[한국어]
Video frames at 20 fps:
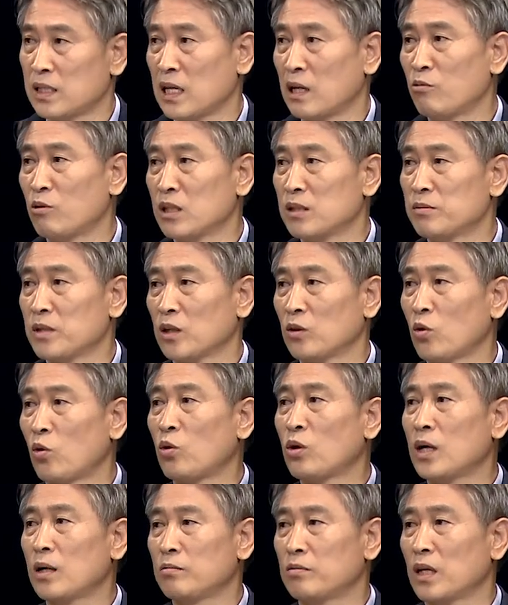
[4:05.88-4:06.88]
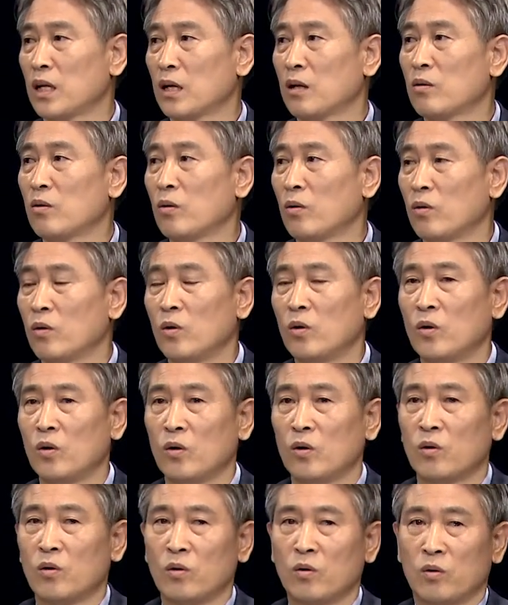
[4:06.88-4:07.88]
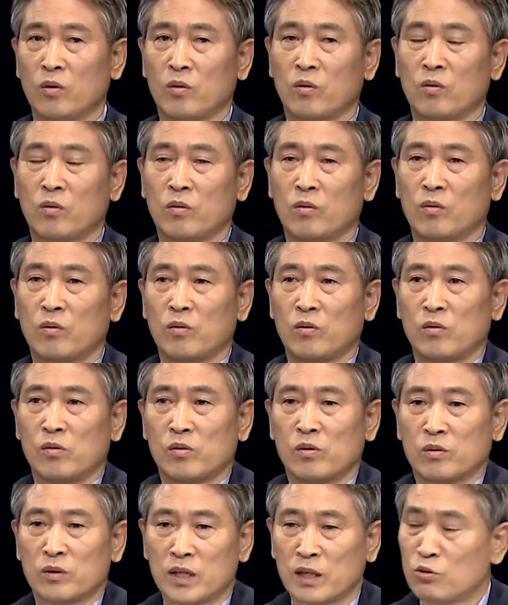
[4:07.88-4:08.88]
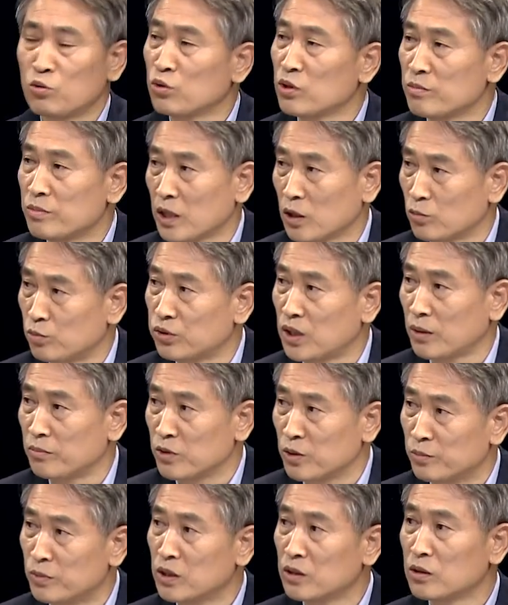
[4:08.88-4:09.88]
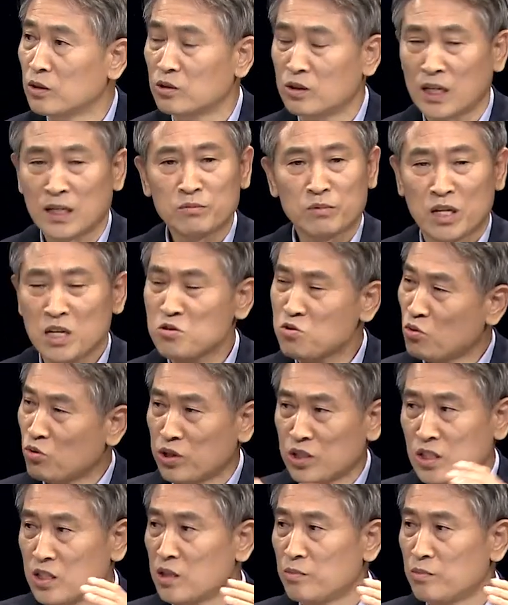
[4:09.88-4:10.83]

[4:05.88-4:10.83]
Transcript: 장관 입장에도 홀가분하고 대통령 입장에도 부담이 계속 커질